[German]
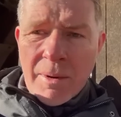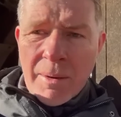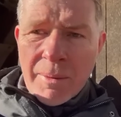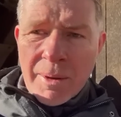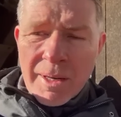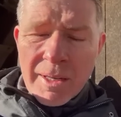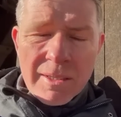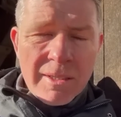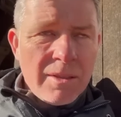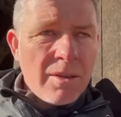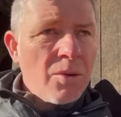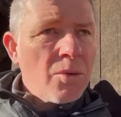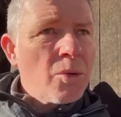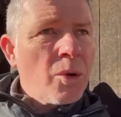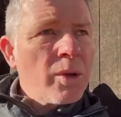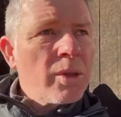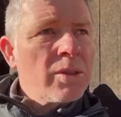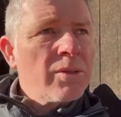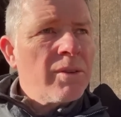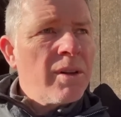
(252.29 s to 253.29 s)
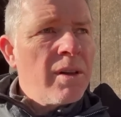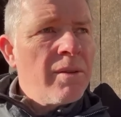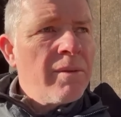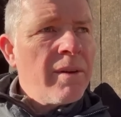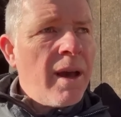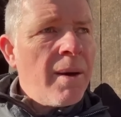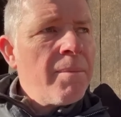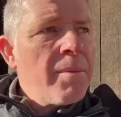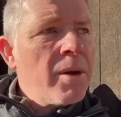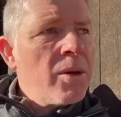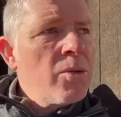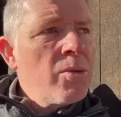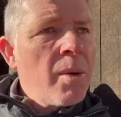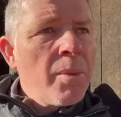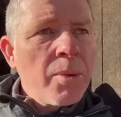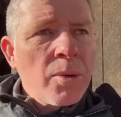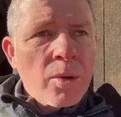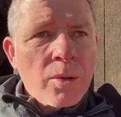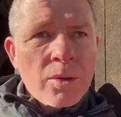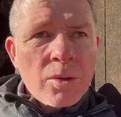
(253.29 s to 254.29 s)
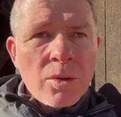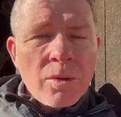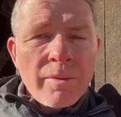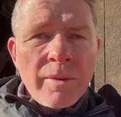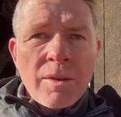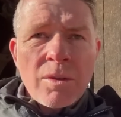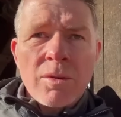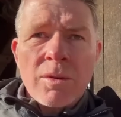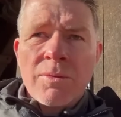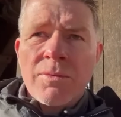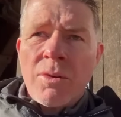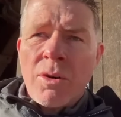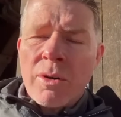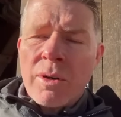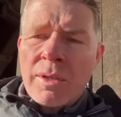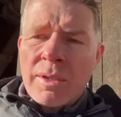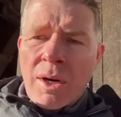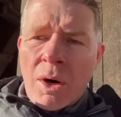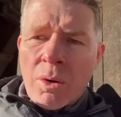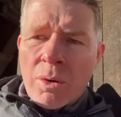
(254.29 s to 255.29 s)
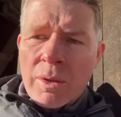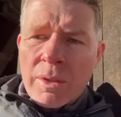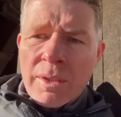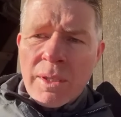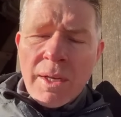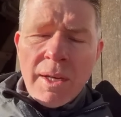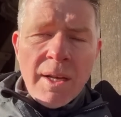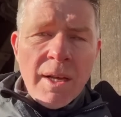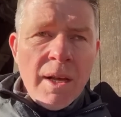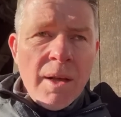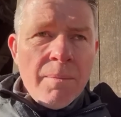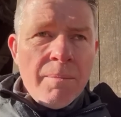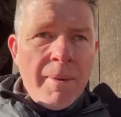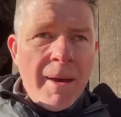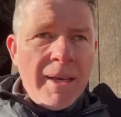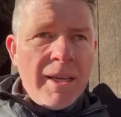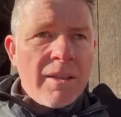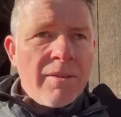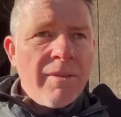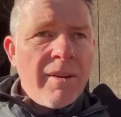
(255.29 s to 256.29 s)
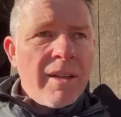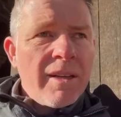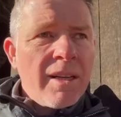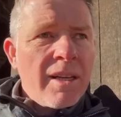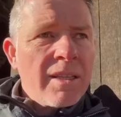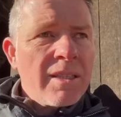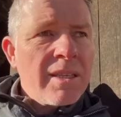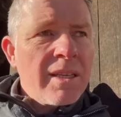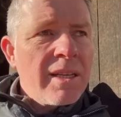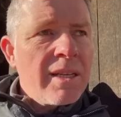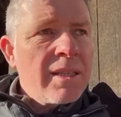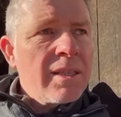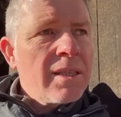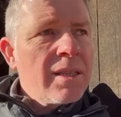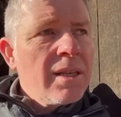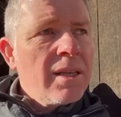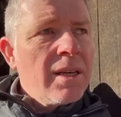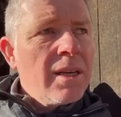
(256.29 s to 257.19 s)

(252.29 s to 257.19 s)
Aber das, um Gottes Willen. Wir haben ja Überproduktion, wird uns vorgegaukelt. Märchen werden erzählt.